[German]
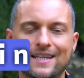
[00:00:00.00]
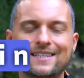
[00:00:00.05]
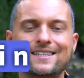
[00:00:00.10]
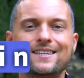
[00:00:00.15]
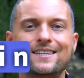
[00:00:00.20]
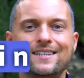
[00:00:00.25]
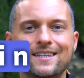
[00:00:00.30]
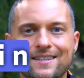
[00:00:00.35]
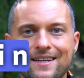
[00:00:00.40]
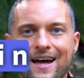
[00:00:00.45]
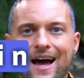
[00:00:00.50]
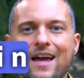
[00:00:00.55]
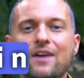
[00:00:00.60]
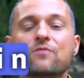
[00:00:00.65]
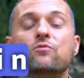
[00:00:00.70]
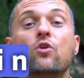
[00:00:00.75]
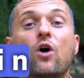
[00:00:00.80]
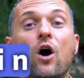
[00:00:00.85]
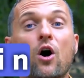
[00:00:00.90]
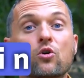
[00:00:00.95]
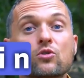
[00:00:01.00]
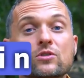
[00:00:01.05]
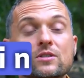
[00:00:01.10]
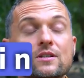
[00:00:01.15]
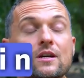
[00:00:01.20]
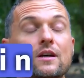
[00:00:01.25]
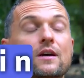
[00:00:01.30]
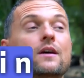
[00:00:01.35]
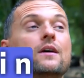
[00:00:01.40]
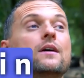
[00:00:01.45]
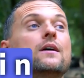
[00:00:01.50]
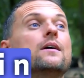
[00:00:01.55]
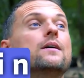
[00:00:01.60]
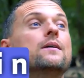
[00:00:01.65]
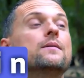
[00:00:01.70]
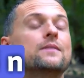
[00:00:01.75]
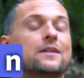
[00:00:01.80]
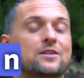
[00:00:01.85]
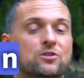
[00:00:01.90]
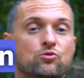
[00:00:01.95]
Das sind die drei, woraus
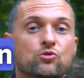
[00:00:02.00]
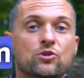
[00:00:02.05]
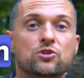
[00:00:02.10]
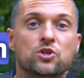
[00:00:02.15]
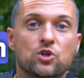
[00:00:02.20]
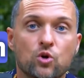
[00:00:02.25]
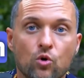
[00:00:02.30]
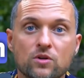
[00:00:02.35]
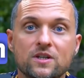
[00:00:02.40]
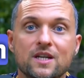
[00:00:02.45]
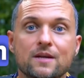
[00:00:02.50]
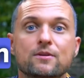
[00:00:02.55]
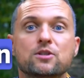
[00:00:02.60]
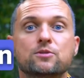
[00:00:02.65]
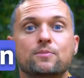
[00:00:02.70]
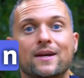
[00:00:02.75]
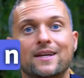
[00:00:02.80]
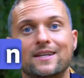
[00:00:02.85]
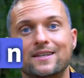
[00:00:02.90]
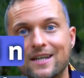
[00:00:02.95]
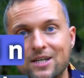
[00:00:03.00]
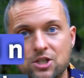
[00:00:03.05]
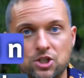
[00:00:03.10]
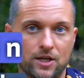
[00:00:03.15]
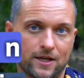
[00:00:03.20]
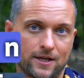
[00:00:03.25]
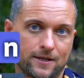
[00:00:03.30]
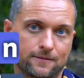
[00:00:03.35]
das Glution dementsprechend entsteht.